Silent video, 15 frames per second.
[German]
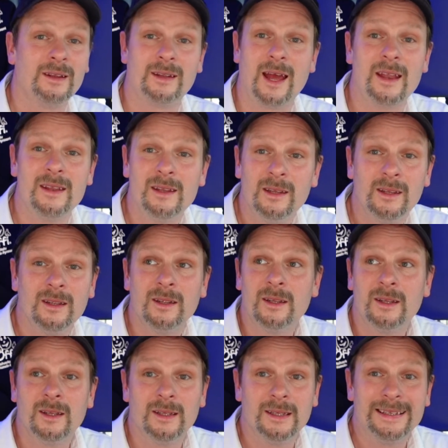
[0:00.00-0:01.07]
Dann
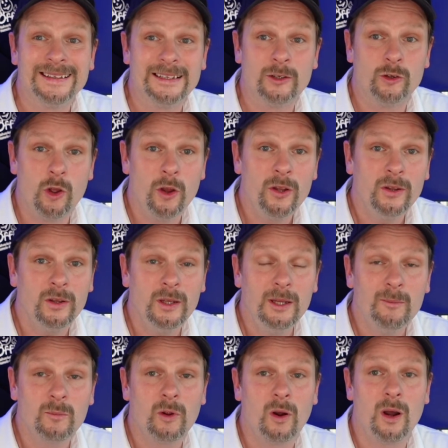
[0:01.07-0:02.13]
gönnt
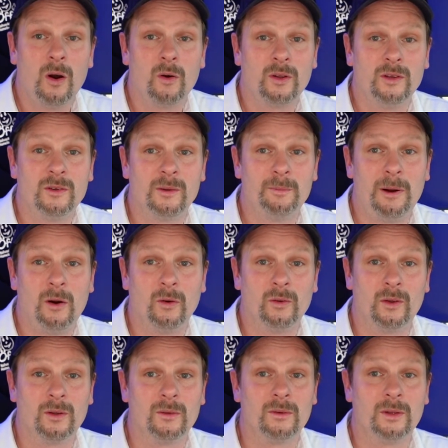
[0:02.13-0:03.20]
ihm doch auch diese
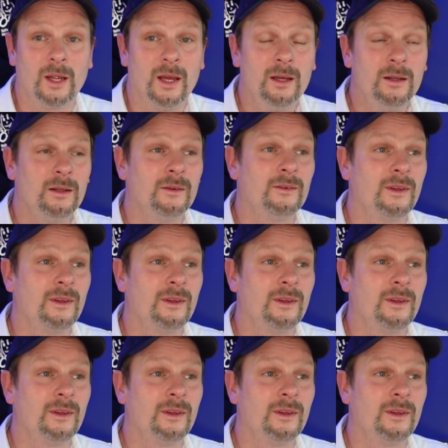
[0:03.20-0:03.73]
Pause, ja?